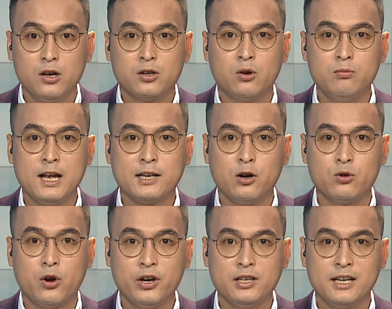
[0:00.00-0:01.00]
cũng là cầu
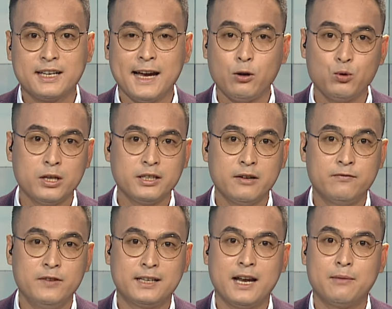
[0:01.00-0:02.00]
nối để các doanh nghiệp
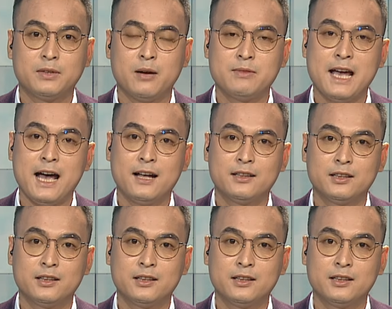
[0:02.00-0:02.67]
Việt Nam tham gia